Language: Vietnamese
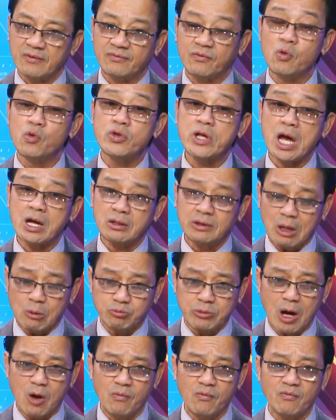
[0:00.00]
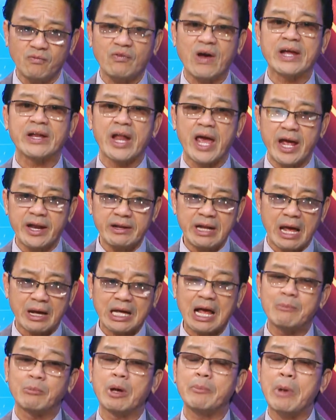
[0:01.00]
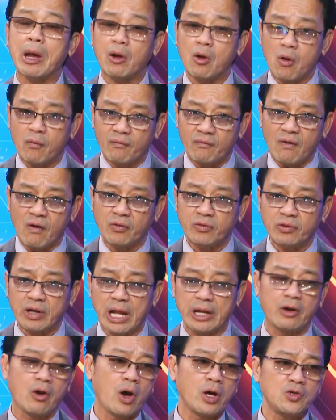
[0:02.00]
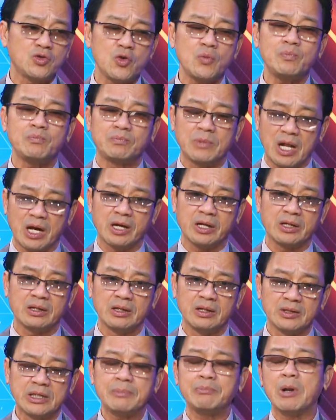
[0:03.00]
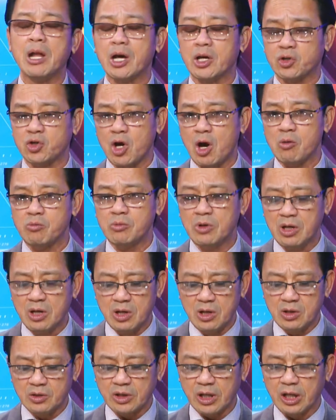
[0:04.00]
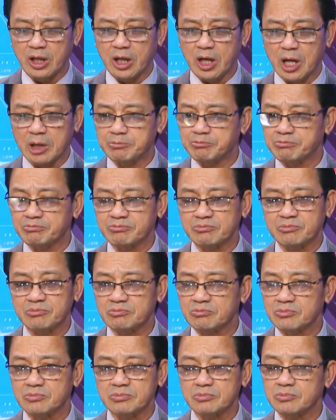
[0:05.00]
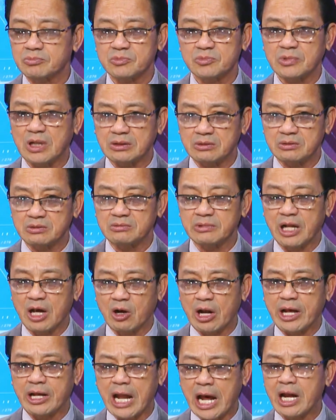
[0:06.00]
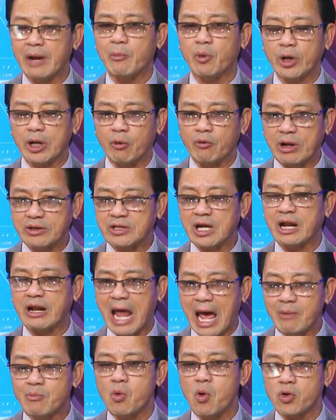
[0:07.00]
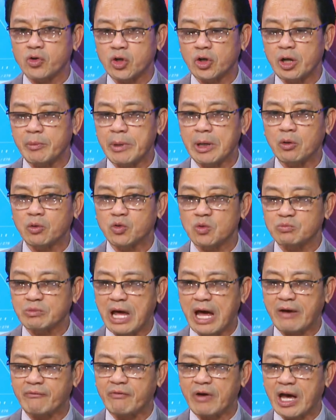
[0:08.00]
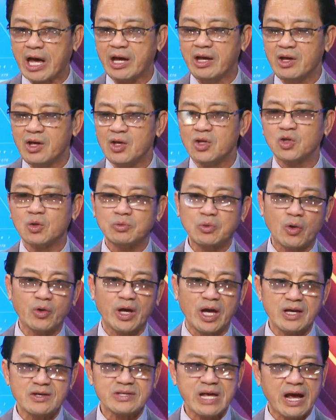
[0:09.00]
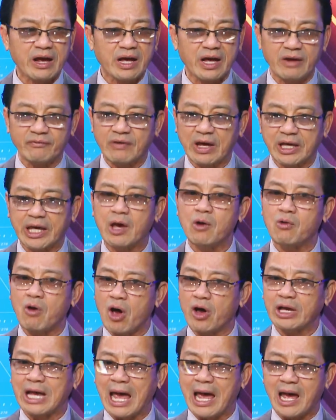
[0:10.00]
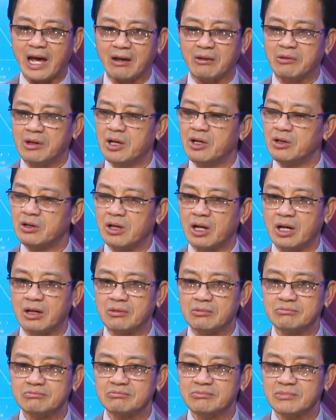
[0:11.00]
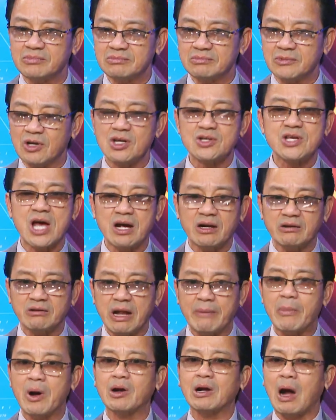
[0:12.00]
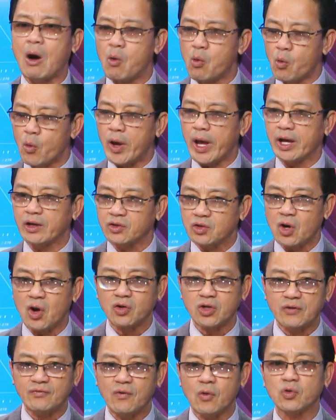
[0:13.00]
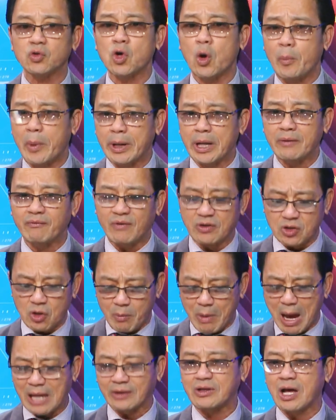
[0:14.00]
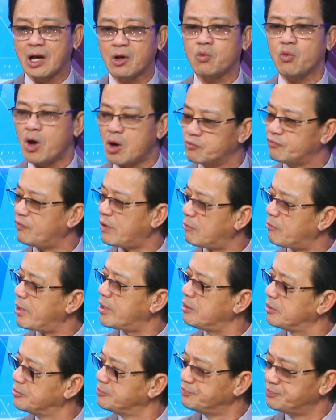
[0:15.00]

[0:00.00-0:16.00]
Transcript: phu nhân tổng thống phải đến để cầm cái microphone để nói giúp lời tiếp lời cho ông thì điều đấy đây là một cái điều rất là đáng buồn cho nước Mỹ của chúng ta và chúng tôi nghĩ rằng à, phải kêu gọi cả à, người dân để mà cầu nguyện cho chính phủ Joe Biden và cho bản thân của ông phải không anh?